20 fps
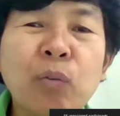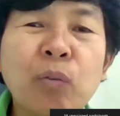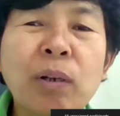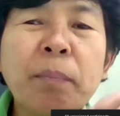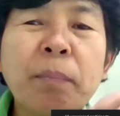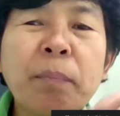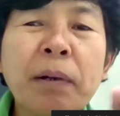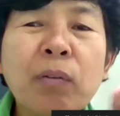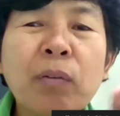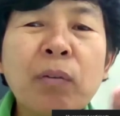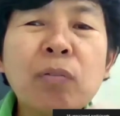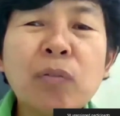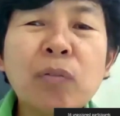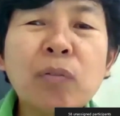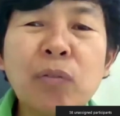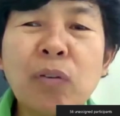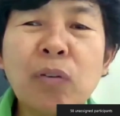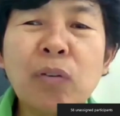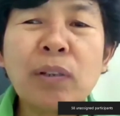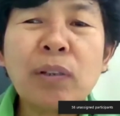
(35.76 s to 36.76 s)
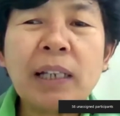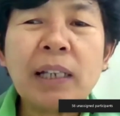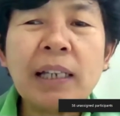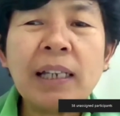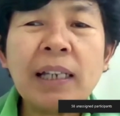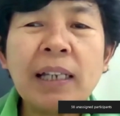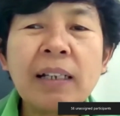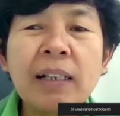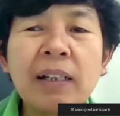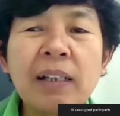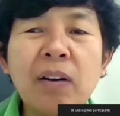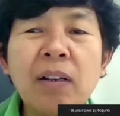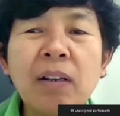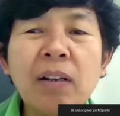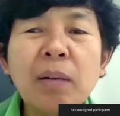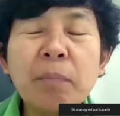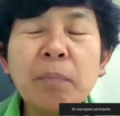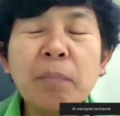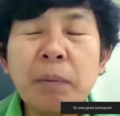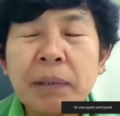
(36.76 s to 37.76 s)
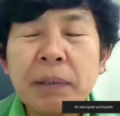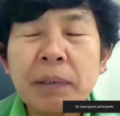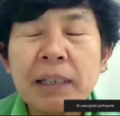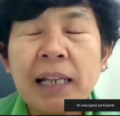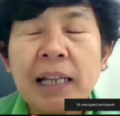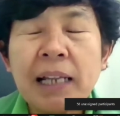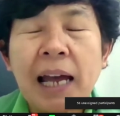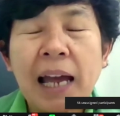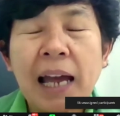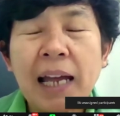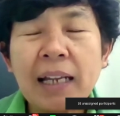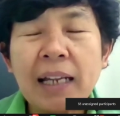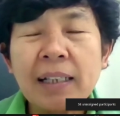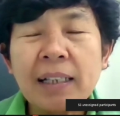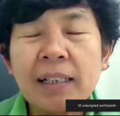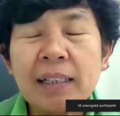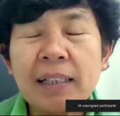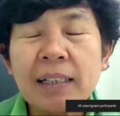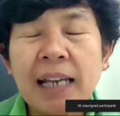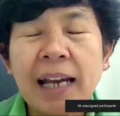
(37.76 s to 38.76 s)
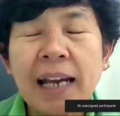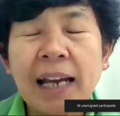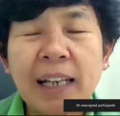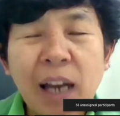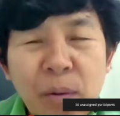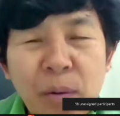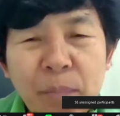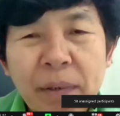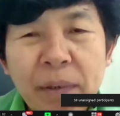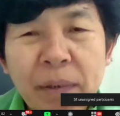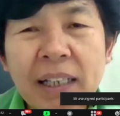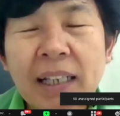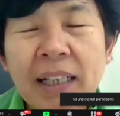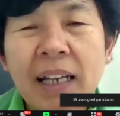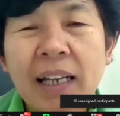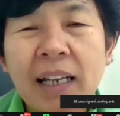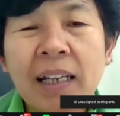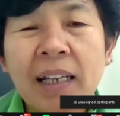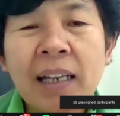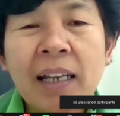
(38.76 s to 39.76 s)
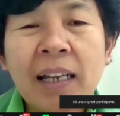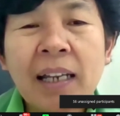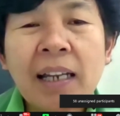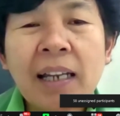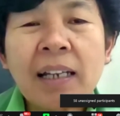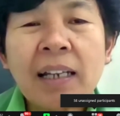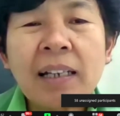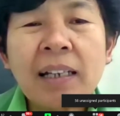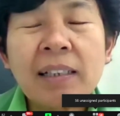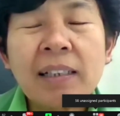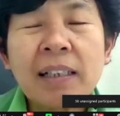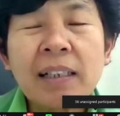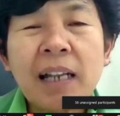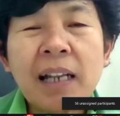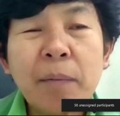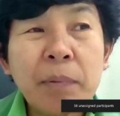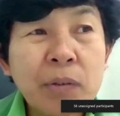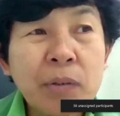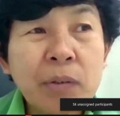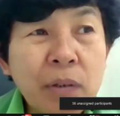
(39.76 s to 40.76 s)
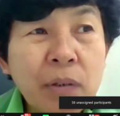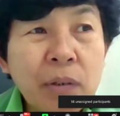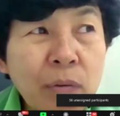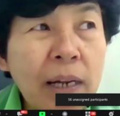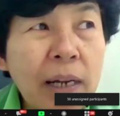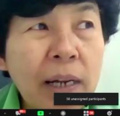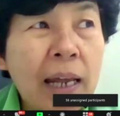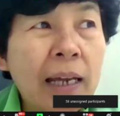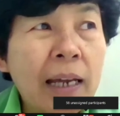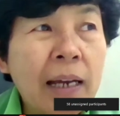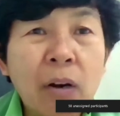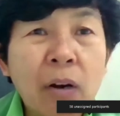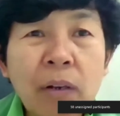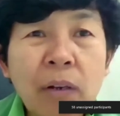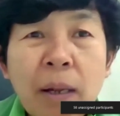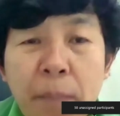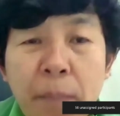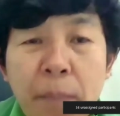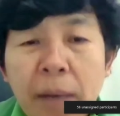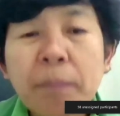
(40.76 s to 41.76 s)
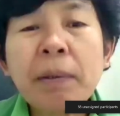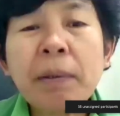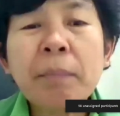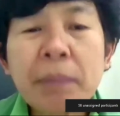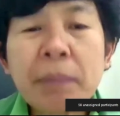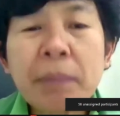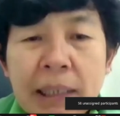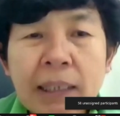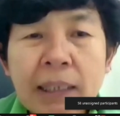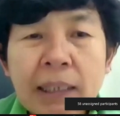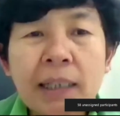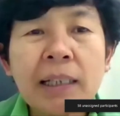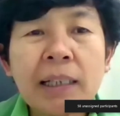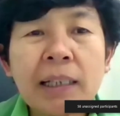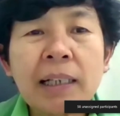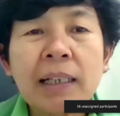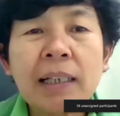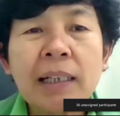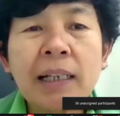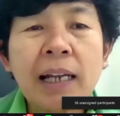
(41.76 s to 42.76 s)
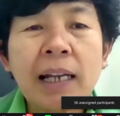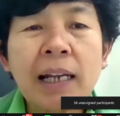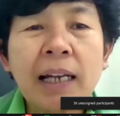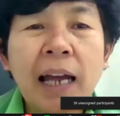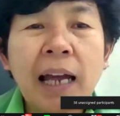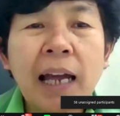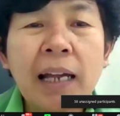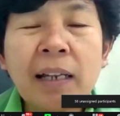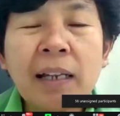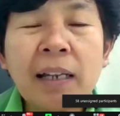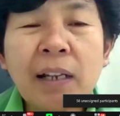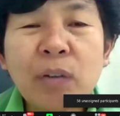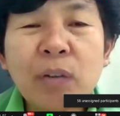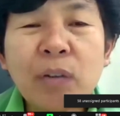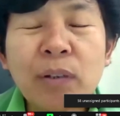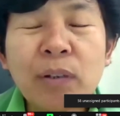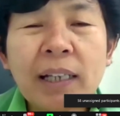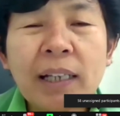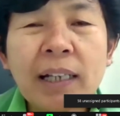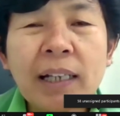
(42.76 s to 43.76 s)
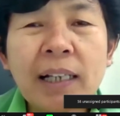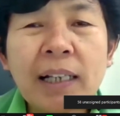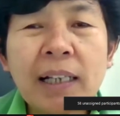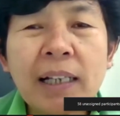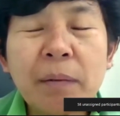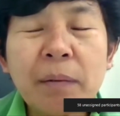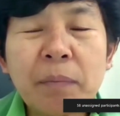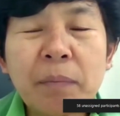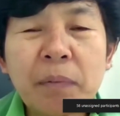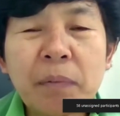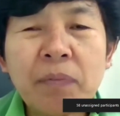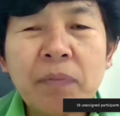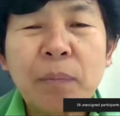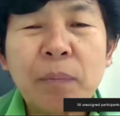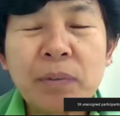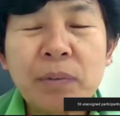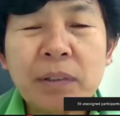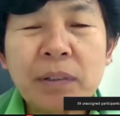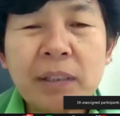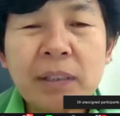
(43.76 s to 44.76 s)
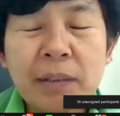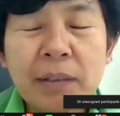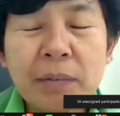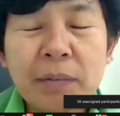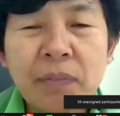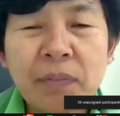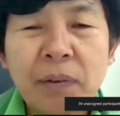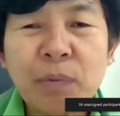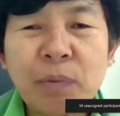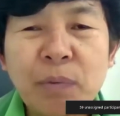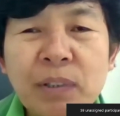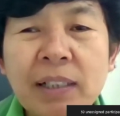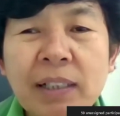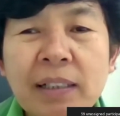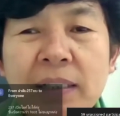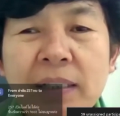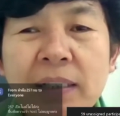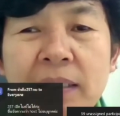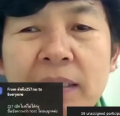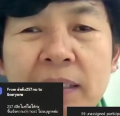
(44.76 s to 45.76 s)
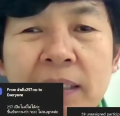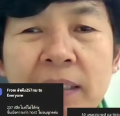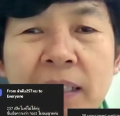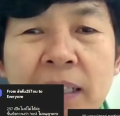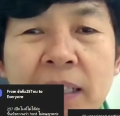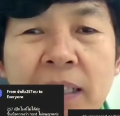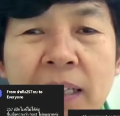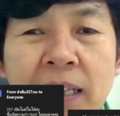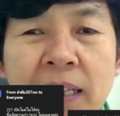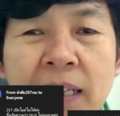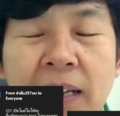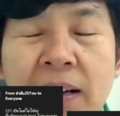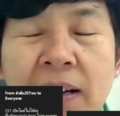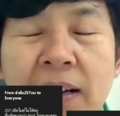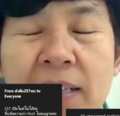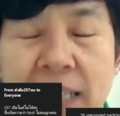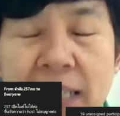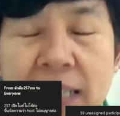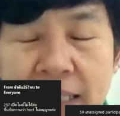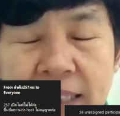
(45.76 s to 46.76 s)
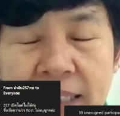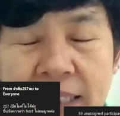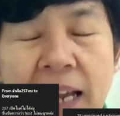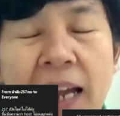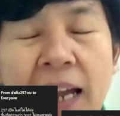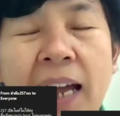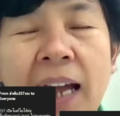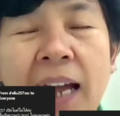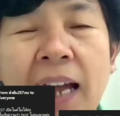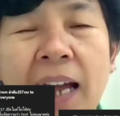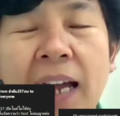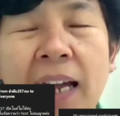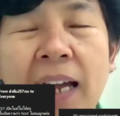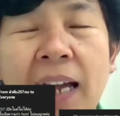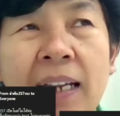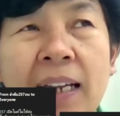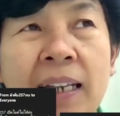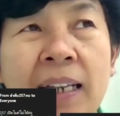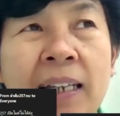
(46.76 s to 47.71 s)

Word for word: คนนู้นก็เป็นโรคโน้นโรคนี้อย่างน้อยๆเรามีพื้นฐานยาเก้าเม็ดเนี่ยก็จะได้ไปช่วยดูแลเขาได้มากเพิ่มขึ้นนะคะ ตรงนี้ก็เลยมีความมีความรู้สึกแล้วก็ศรัทธา